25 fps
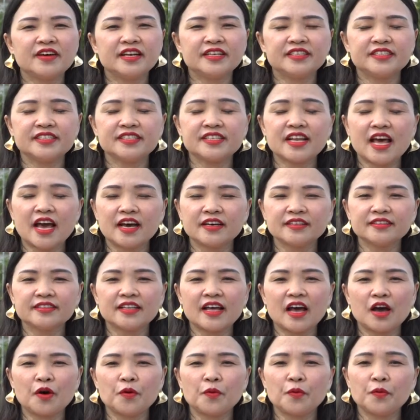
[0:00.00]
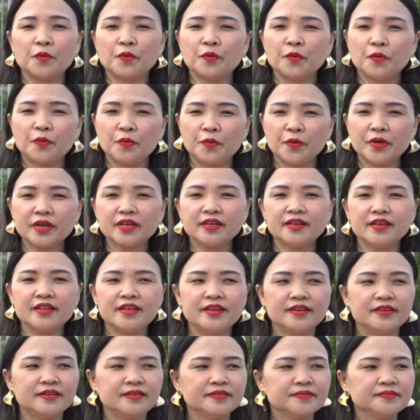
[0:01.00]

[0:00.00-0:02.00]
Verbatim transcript: vật sáng tạo, quyết định.